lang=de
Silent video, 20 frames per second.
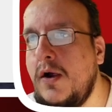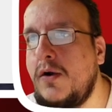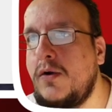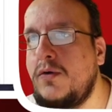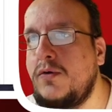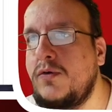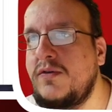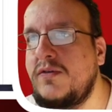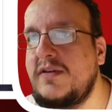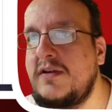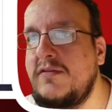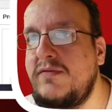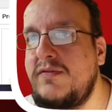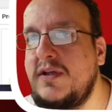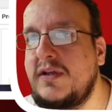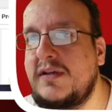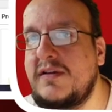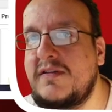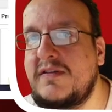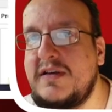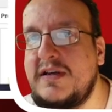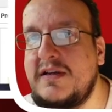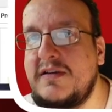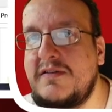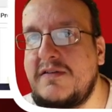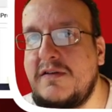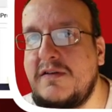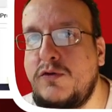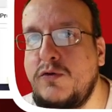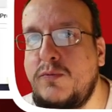und dann wird das
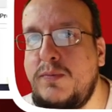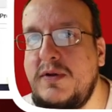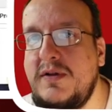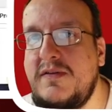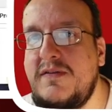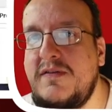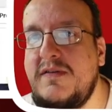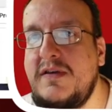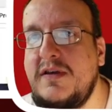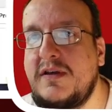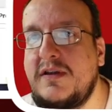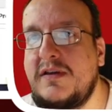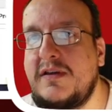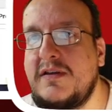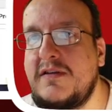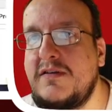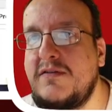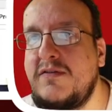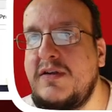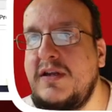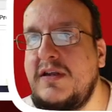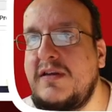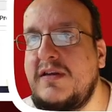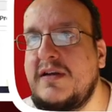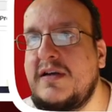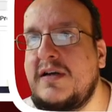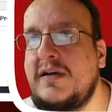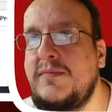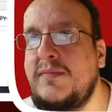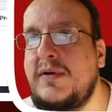Ganze dupliziert. Also wenn ich
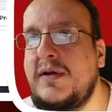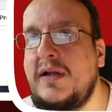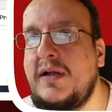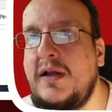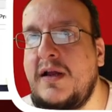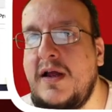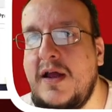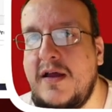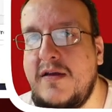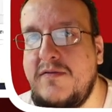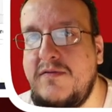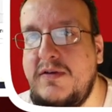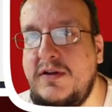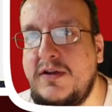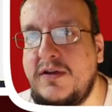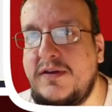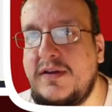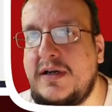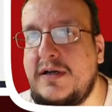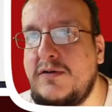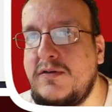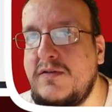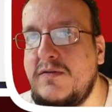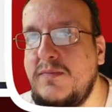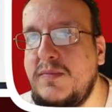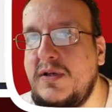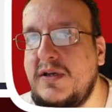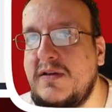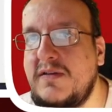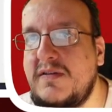da mal wieder draußen
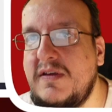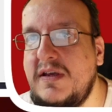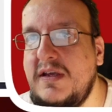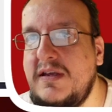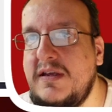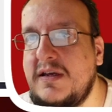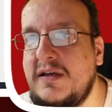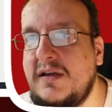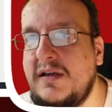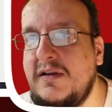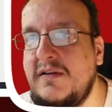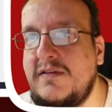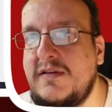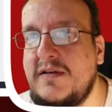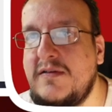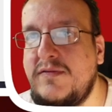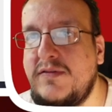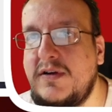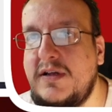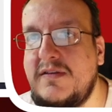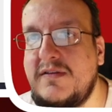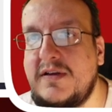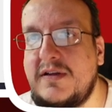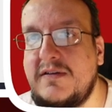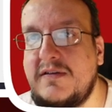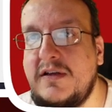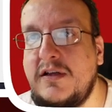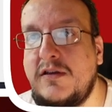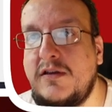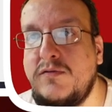bin, dann sehe ich ja, ist einfach jetzt
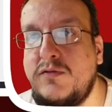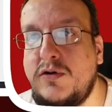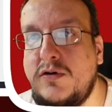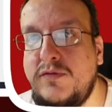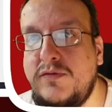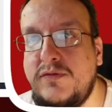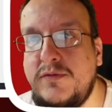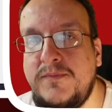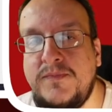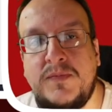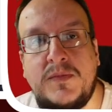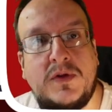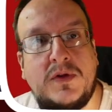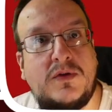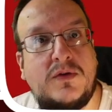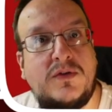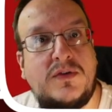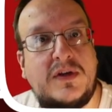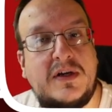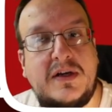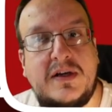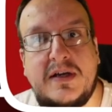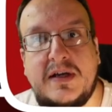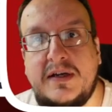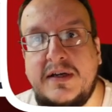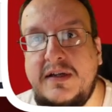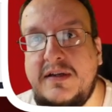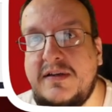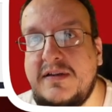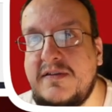als Entwurf und dann kann
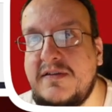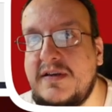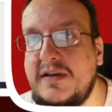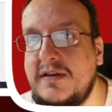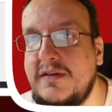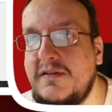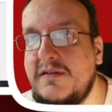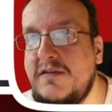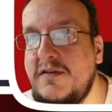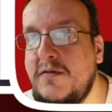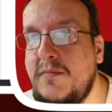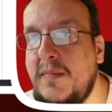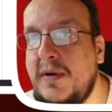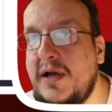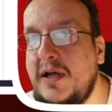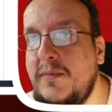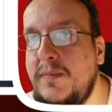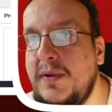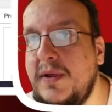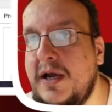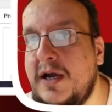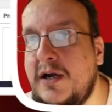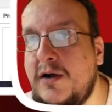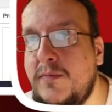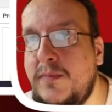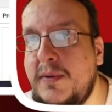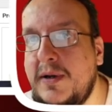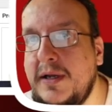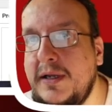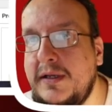ich das ganz normal
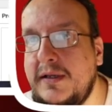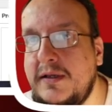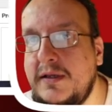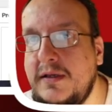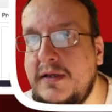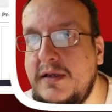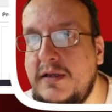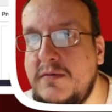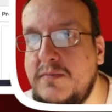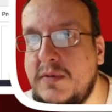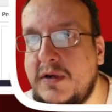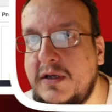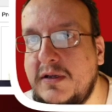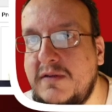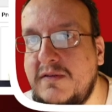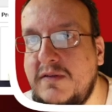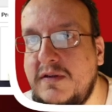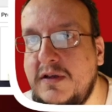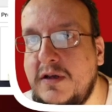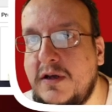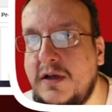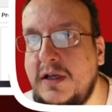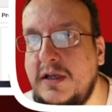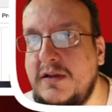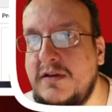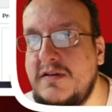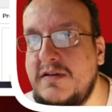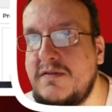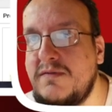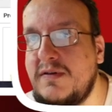bearbeiten. Ich mache jetzt hier Ring
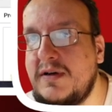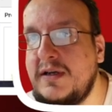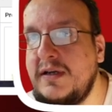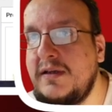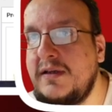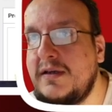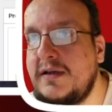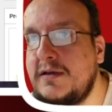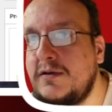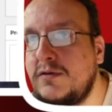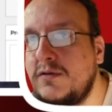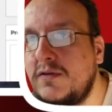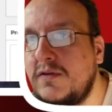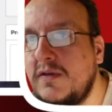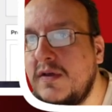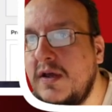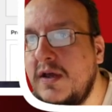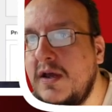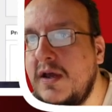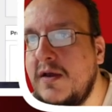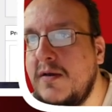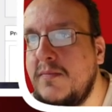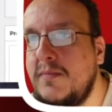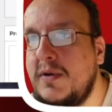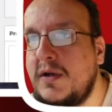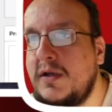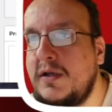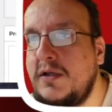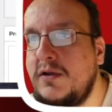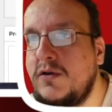2 draus,
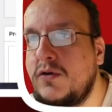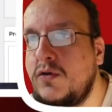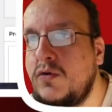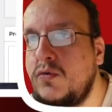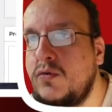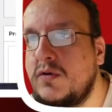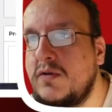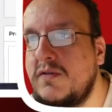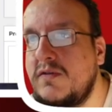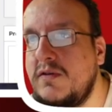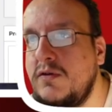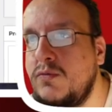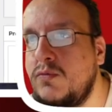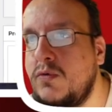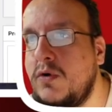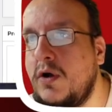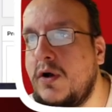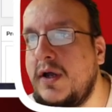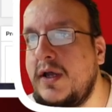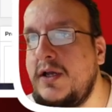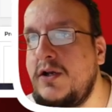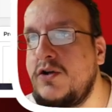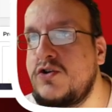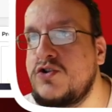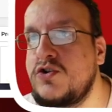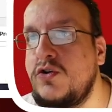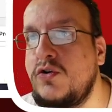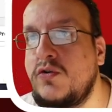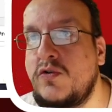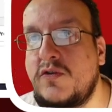mache hier noch kurz die URL
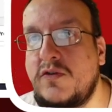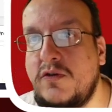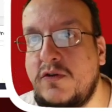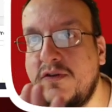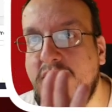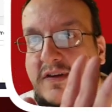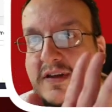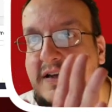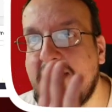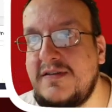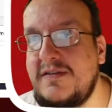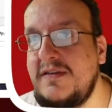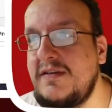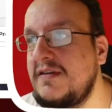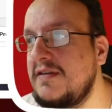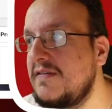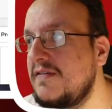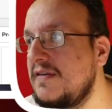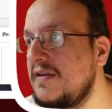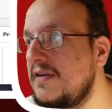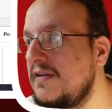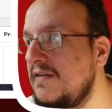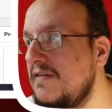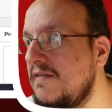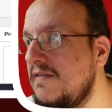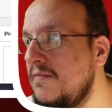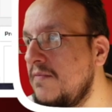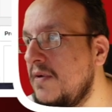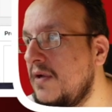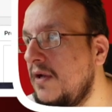schön und sonst lasse ich das
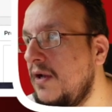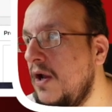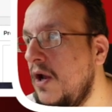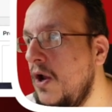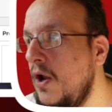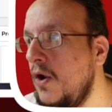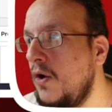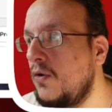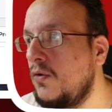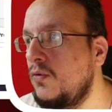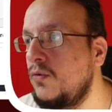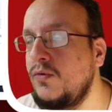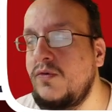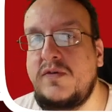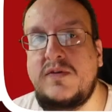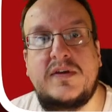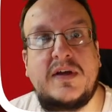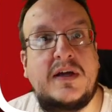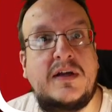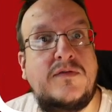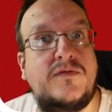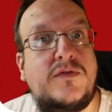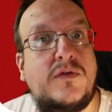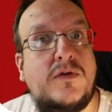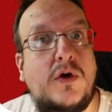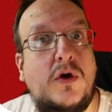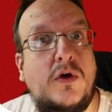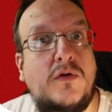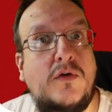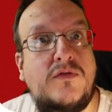Ganze mal und dann
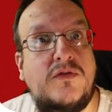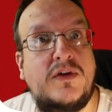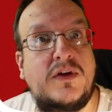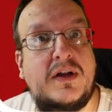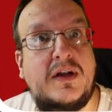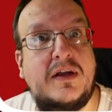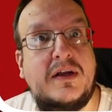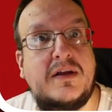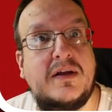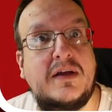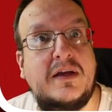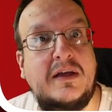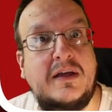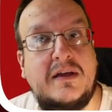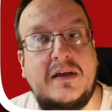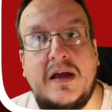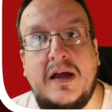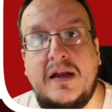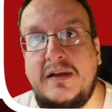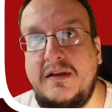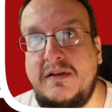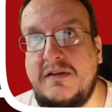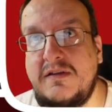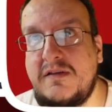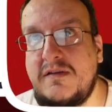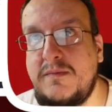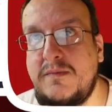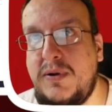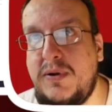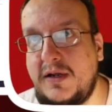veröffentliche ich
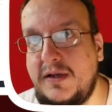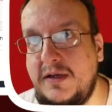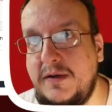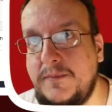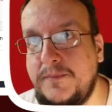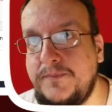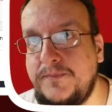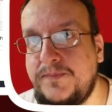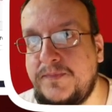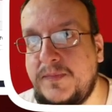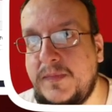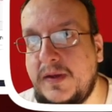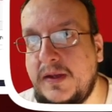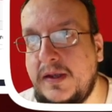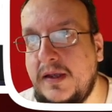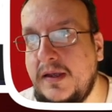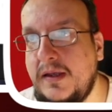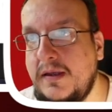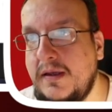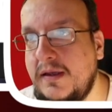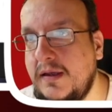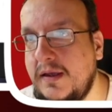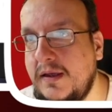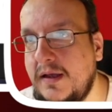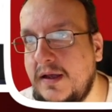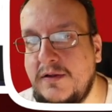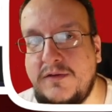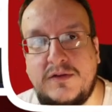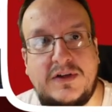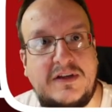dieses Plugin.
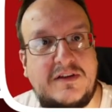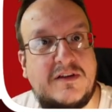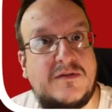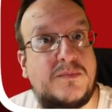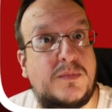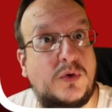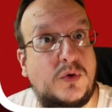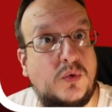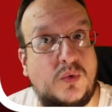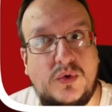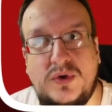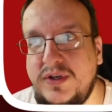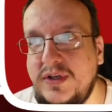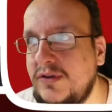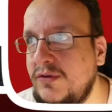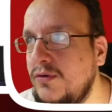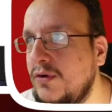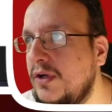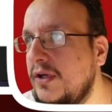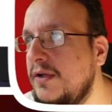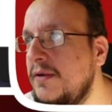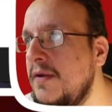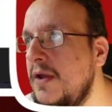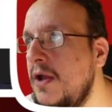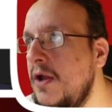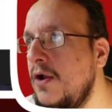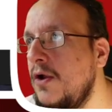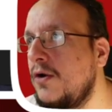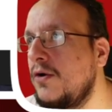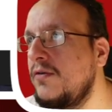Also dieses Produkt natürlich.
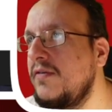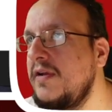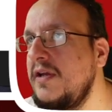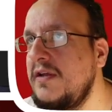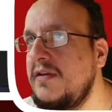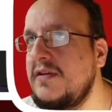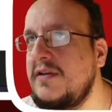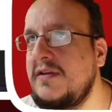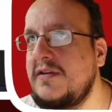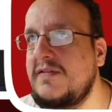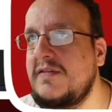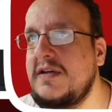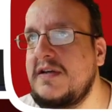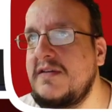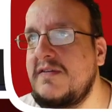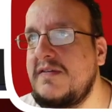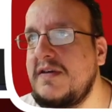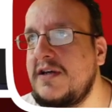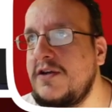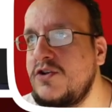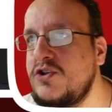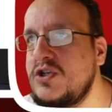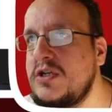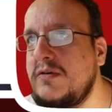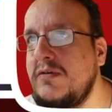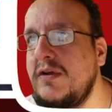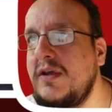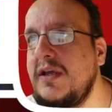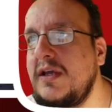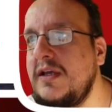Und wenn ich dann das Ganze
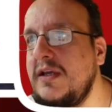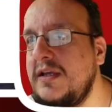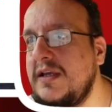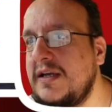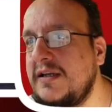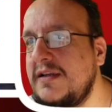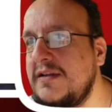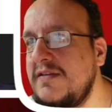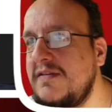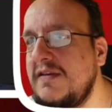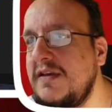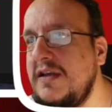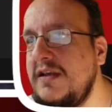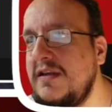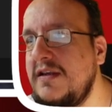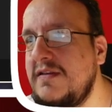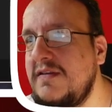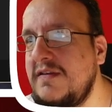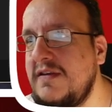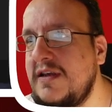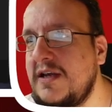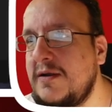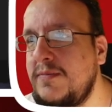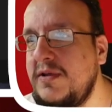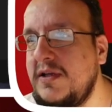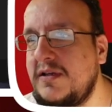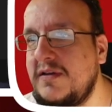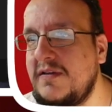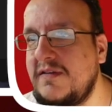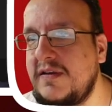anschauen gehe, ja, dann sehe ich jetzt, ich habe
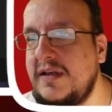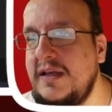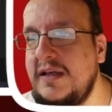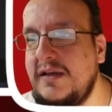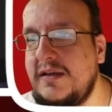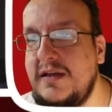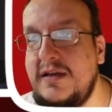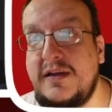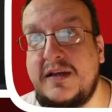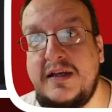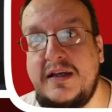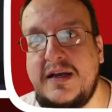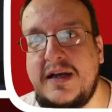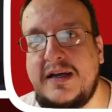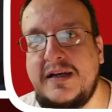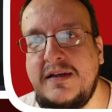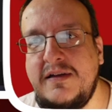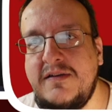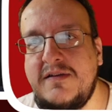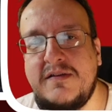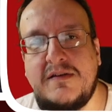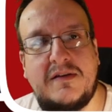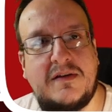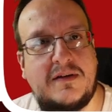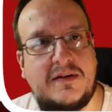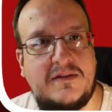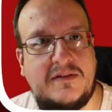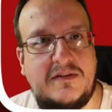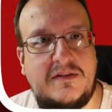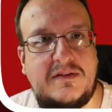hier das Ring, den Ring 1,
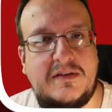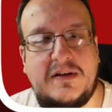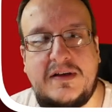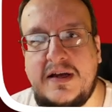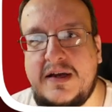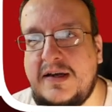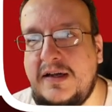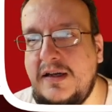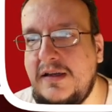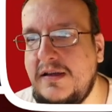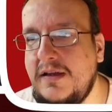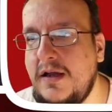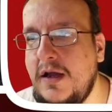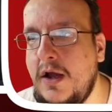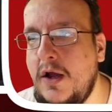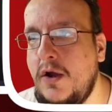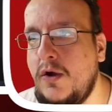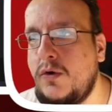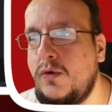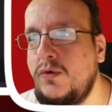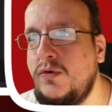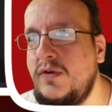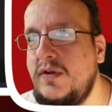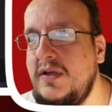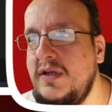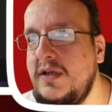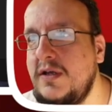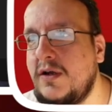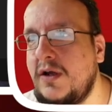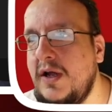das ist ja der alte, und
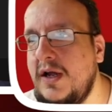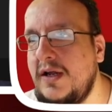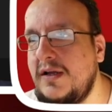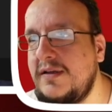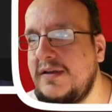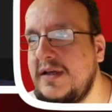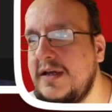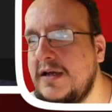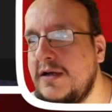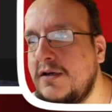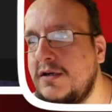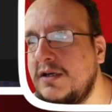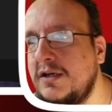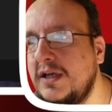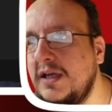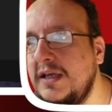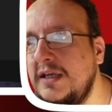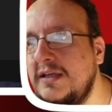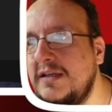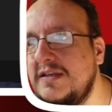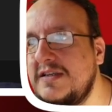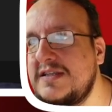hier der Ring